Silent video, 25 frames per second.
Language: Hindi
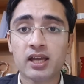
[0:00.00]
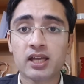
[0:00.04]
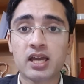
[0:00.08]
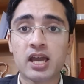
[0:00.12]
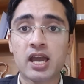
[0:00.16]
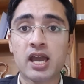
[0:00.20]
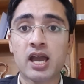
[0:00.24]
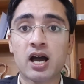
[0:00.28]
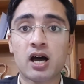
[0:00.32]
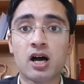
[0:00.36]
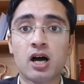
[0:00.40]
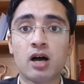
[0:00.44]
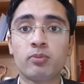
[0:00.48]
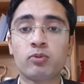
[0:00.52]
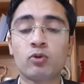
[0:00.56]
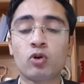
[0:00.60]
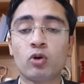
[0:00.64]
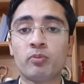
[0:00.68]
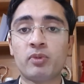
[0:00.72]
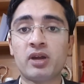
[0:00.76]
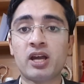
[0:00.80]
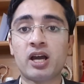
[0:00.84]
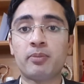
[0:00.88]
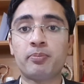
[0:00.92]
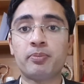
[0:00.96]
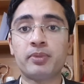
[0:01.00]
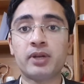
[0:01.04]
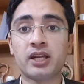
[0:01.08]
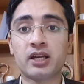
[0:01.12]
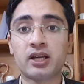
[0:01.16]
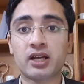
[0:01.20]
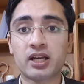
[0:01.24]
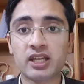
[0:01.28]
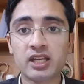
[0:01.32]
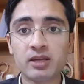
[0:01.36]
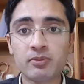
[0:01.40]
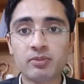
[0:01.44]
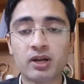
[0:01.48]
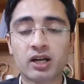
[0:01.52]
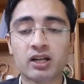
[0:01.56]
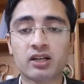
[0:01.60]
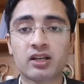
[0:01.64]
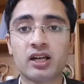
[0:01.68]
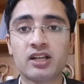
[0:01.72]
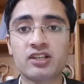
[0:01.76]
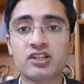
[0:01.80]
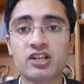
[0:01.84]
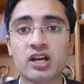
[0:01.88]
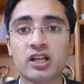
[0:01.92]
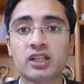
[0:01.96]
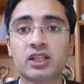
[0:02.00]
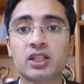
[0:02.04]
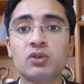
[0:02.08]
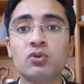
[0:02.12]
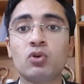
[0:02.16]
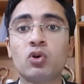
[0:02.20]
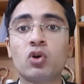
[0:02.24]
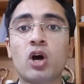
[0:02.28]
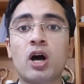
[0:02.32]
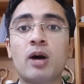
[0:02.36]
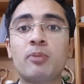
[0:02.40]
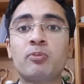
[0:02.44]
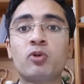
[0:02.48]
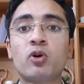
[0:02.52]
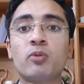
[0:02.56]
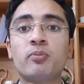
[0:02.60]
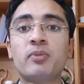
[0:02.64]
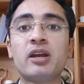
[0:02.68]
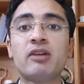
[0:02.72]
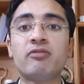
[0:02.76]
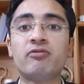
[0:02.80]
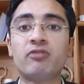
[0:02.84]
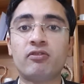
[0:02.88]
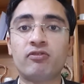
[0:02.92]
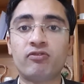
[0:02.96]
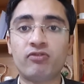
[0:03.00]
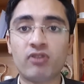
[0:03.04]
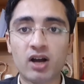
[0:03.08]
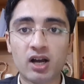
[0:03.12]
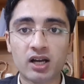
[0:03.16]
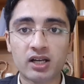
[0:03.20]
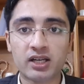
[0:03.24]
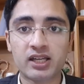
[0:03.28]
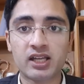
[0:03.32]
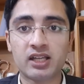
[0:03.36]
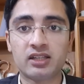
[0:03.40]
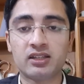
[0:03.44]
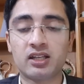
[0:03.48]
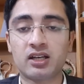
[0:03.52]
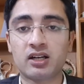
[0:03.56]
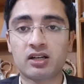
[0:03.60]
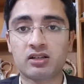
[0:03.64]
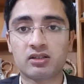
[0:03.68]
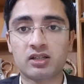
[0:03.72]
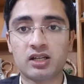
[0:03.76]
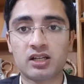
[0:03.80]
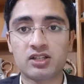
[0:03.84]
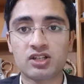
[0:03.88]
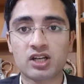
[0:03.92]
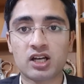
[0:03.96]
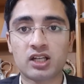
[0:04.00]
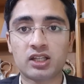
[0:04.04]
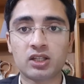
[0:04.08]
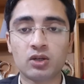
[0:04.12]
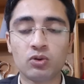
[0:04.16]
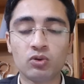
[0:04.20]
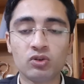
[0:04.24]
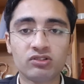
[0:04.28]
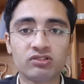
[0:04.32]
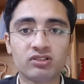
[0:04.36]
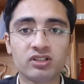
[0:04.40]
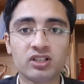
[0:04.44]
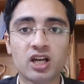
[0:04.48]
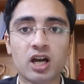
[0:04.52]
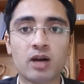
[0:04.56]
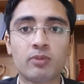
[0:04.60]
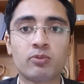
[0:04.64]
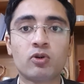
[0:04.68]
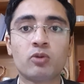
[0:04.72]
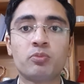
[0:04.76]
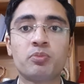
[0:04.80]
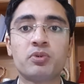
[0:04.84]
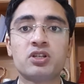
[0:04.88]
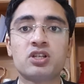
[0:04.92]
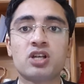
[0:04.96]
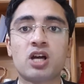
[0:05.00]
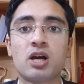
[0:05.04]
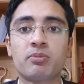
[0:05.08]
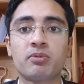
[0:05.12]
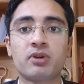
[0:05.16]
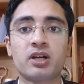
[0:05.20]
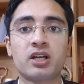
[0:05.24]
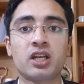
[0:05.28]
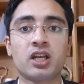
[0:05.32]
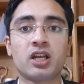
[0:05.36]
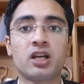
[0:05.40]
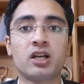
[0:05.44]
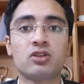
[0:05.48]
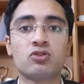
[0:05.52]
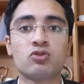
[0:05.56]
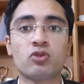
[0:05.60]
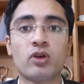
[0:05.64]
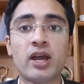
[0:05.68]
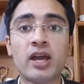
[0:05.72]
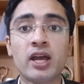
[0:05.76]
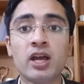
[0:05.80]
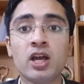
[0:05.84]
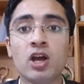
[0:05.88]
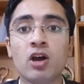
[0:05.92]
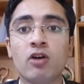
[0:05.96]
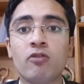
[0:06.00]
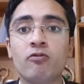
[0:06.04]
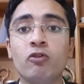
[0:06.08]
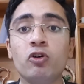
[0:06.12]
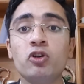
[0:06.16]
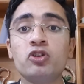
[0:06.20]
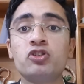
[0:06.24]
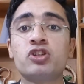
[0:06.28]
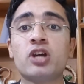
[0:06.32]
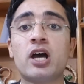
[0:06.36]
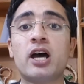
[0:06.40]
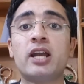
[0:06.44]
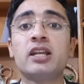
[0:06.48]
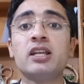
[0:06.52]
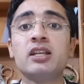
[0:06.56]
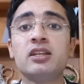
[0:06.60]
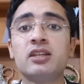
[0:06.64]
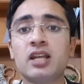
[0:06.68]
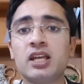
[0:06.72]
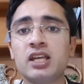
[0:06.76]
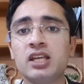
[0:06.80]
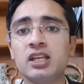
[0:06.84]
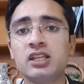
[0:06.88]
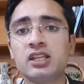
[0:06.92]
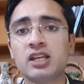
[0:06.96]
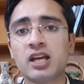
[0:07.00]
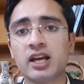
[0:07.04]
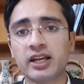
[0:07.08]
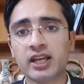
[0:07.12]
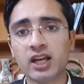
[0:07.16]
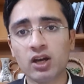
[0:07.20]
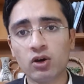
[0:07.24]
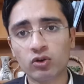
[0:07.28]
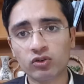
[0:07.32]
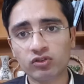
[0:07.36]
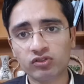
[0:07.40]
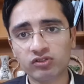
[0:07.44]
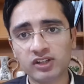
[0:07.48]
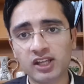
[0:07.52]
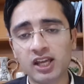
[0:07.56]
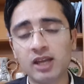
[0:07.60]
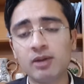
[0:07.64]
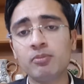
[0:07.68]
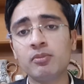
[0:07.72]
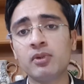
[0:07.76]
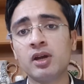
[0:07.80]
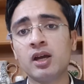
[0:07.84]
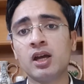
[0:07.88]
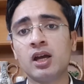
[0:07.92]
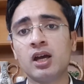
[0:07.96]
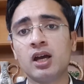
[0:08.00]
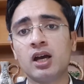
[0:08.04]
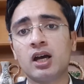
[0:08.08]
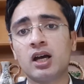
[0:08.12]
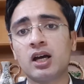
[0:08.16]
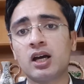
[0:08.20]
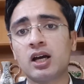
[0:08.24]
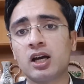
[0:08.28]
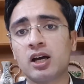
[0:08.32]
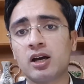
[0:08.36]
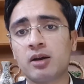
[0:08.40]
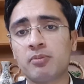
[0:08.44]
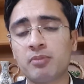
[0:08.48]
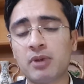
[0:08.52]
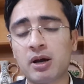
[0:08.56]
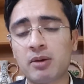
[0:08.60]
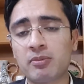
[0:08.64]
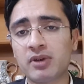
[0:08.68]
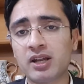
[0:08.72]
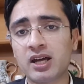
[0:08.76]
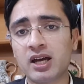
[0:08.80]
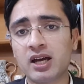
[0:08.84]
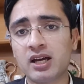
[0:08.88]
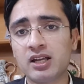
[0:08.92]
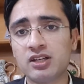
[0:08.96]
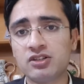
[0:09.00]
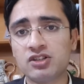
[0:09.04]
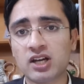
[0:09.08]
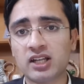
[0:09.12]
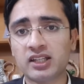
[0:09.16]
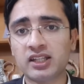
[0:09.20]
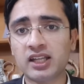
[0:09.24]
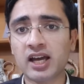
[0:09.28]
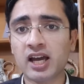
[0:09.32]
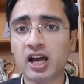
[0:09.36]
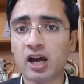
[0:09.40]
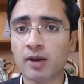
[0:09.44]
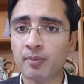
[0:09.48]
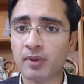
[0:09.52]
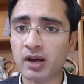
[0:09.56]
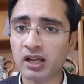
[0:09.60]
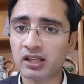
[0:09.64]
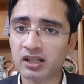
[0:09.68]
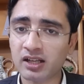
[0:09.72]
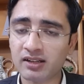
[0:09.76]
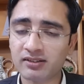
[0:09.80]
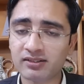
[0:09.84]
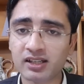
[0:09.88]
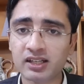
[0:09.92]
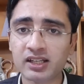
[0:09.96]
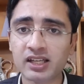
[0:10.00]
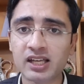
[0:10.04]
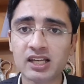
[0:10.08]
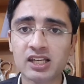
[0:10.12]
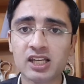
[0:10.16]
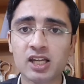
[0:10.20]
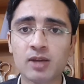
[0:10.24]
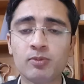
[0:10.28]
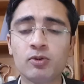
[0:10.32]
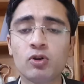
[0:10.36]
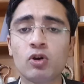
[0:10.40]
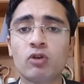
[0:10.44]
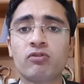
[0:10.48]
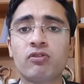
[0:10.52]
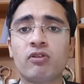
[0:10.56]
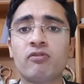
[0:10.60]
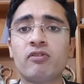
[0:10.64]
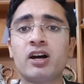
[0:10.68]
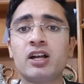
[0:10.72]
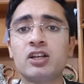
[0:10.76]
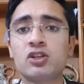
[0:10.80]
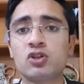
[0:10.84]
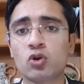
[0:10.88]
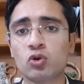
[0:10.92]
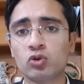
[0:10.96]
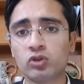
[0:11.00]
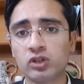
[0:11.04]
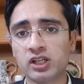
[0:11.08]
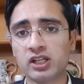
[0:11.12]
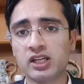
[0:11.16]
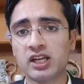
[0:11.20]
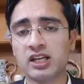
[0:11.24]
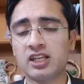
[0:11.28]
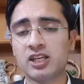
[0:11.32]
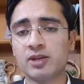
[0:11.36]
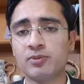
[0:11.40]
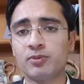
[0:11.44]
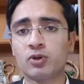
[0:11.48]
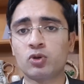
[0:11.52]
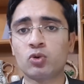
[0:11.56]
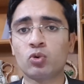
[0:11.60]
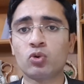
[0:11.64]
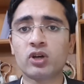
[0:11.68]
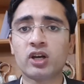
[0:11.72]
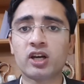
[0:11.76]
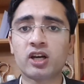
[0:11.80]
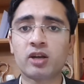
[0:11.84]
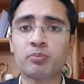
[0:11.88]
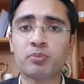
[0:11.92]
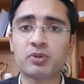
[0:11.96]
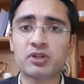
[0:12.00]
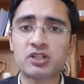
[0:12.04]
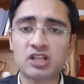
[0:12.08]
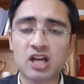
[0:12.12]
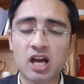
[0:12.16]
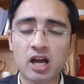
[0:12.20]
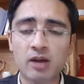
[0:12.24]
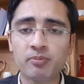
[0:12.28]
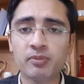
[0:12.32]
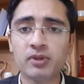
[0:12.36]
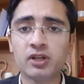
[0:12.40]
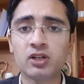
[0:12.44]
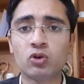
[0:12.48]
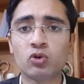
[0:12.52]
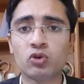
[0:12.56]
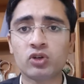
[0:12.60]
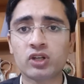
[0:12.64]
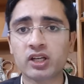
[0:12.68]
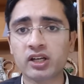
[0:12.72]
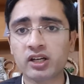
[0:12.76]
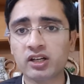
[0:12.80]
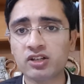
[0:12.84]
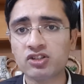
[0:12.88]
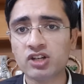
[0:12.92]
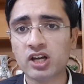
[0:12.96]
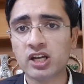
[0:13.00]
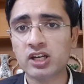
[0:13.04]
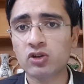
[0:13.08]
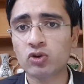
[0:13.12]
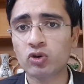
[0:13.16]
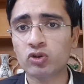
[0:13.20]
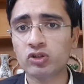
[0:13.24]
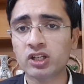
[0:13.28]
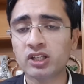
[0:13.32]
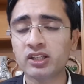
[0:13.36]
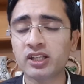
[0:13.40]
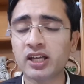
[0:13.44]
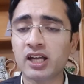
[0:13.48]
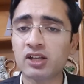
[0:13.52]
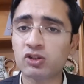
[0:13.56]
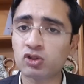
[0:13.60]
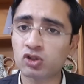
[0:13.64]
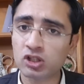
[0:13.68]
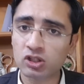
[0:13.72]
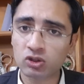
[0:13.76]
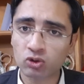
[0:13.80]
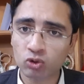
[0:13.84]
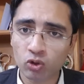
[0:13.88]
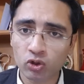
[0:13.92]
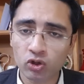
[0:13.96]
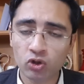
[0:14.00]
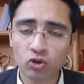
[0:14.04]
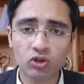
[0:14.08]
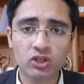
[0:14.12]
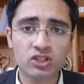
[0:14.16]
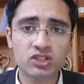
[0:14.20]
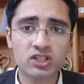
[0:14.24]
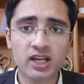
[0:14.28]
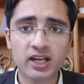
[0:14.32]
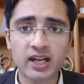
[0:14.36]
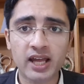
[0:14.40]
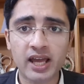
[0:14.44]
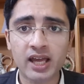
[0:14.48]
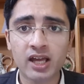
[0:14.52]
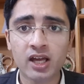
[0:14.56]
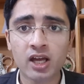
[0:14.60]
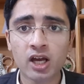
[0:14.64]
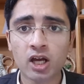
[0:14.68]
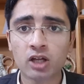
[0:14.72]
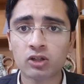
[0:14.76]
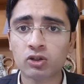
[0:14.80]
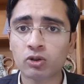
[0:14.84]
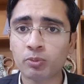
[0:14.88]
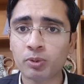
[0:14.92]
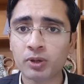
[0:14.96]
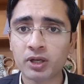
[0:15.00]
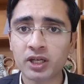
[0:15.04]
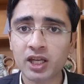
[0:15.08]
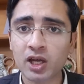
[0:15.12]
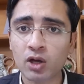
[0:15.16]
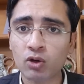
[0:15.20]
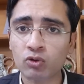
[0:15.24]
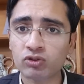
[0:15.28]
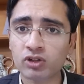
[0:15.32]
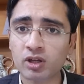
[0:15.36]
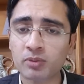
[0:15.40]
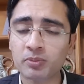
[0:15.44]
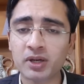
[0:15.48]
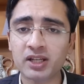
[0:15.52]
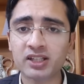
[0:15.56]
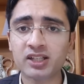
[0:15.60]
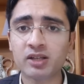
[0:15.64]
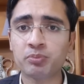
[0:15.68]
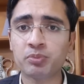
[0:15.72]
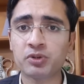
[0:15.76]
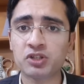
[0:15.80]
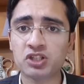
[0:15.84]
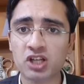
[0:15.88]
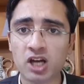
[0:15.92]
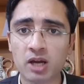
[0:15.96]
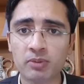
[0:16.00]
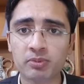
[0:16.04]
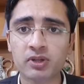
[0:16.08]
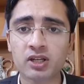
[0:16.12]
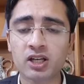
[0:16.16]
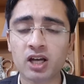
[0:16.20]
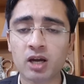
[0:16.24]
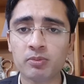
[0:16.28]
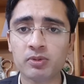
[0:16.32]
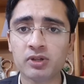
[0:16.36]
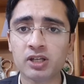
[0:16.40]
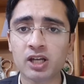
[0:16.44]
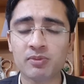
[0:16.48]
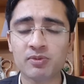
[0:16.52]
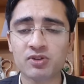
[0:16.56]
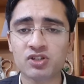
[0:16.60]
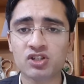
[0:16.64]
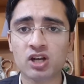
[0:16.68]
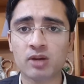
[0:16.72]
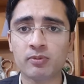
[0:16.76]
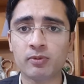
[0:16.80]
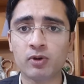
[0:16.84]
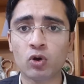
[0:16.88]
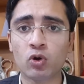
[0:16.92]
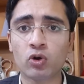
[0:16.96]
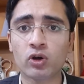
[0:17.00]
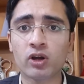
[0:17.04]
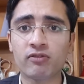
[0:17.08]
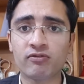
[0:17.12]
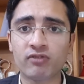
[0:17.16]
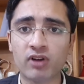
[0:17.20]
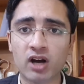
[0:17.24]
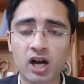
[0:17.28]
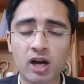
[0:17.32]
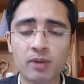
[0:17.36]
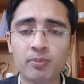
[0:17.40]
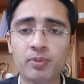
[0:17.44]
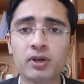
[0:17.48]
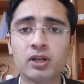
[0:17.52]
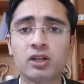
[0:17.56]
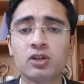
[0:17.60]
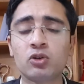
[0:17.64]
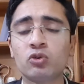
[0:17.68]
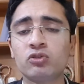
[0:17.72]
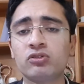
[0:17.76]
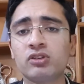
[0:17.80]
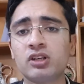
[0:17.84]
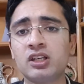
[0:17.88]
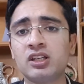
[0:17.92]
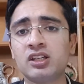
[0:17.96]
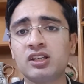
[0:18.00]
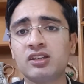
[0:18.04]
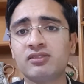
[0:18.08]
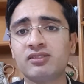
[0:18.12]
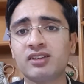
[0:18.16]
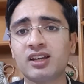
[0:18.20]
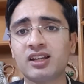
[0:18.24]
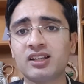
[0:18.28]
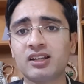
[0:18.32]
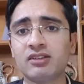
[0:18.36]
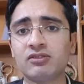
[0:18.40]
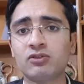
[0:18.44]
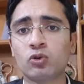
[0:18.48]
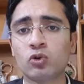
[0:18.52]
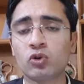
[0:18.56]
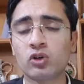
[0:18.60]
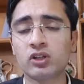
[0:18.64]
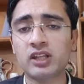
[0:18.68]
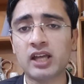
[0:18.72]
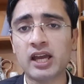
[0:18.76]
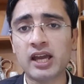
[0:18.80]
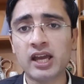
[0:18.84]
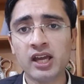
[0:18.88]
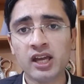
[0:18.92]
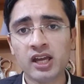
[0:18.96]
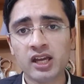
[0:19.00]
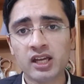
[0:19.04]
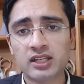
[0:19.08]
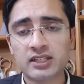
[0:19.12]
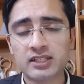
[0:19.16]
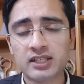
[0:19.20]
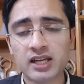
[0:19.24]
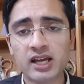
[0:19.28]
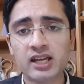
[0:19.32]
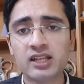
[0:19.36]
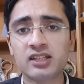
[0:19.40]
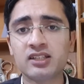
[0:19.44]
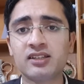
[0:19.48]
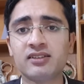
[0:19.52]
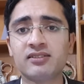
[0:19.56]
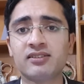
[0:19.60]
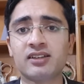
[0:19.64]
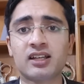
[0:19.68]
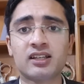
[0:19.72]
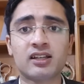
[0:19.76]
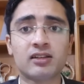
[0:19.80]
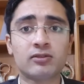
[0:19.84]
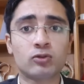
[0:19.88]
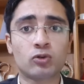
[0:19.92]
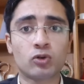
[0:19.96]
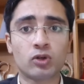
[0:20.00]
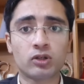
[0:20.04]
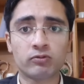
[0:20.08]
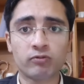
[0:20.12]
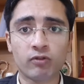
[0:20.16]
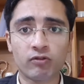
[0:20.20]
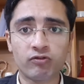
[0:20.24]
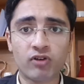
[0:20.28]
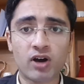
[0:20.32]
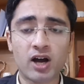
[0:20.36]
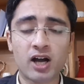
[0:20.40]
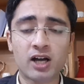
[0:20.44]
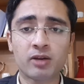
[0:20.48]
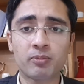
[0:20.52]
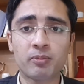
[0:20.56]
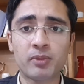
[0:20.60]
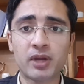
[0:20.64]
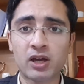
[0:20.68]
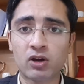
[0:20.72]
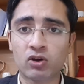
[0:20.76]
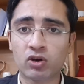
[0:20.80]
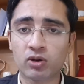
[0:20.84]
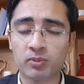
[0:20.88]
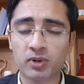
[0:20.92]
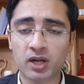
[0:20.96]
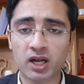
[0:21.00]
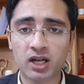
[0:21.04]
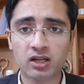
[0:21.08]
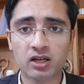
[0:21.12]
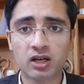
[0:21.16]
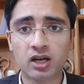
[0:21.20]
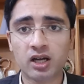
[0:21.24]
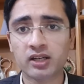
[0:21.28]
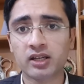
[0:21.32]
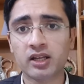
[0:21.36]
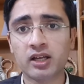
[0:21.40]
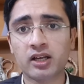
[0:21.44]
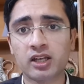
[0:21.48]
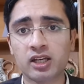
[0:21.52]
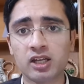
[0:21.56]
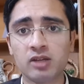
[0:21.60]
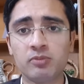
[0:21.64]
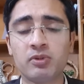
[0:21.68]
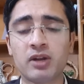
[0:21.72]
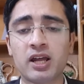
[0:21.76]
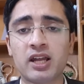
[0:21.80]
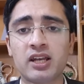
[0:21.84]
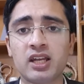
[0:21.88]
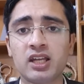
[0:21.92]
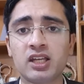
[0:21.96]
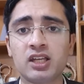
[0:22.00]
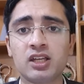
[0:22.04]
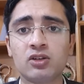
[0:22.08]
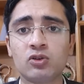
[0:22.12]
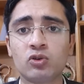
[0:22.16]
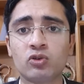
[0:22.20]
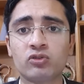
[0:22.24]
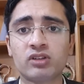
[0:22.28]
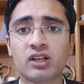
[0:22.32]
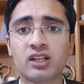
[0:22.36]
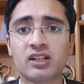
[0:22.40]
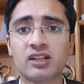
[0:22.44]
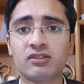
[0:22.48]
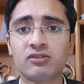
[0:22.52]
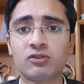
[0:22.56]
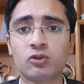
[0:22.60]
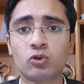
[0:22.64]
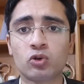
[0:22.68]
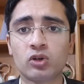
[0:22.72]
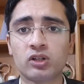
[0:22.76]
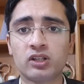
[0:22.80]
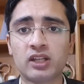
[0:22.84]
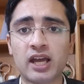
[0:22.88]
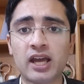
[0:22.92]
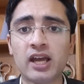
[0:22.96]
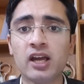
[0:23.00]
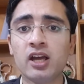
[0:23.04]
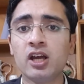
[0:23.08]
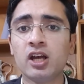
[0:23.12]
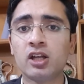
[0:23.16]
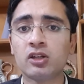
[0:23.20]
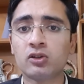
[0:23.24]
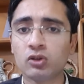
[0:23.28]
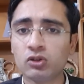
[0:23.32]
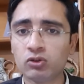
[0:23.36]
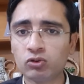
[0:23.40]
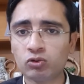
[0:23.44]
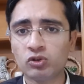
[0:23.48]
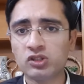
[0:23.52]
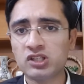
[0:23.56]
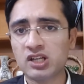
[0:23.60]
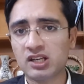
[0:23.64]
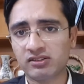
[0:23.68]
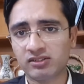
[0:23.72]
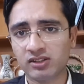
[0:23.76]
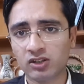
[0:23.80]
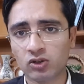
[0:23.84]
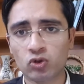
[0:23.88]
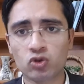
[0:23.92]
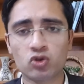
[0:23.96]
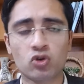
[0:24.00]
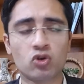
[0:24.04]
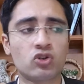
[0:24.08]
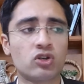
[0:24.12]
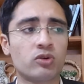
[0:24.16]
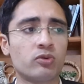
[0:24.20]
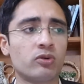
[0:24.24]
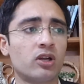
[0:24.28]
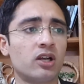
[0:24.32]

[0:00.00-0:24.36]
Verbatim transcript: कि आपको मैं अपने करीब रखना चाहता हूँ और आपको मैं वफाक के अंदर रखना चाहता हूँ इसलिए आपको पंजाब का टिकट जो है वो जारी नहीं किया गया और सेम आ, मामला जाता है हमाद अजहर के लिए भी और फवाद चौधरी के लिए भी क्योंकि अगर पंजाब में इनको टिकट जारी हो जाता है जीत तो इन्होंने जाना है तो फिर क्या उसके बाद ये पंजाब की काबीना में शामिल होंगे वहाँ पर इनको इनकी ज़्यादा ज़रूरत है या इनकी ज़्यादा ज़रूरत वफाक में और इमरान खान के करीब रहने की इनको ज़्यादा ज़रूरत है तो इस वजह से इनको जो